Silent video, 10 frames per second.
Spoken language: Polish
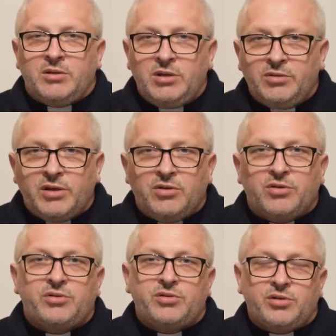i do jego
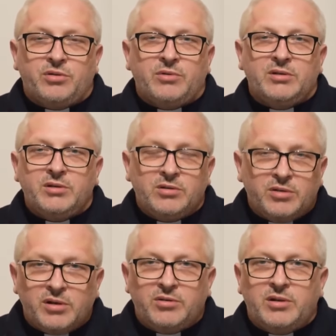kościoła, i
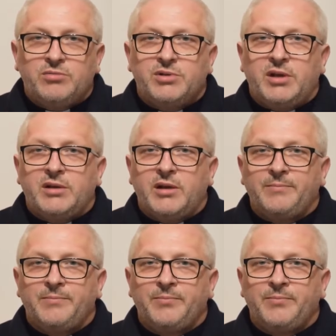do jego nauczania.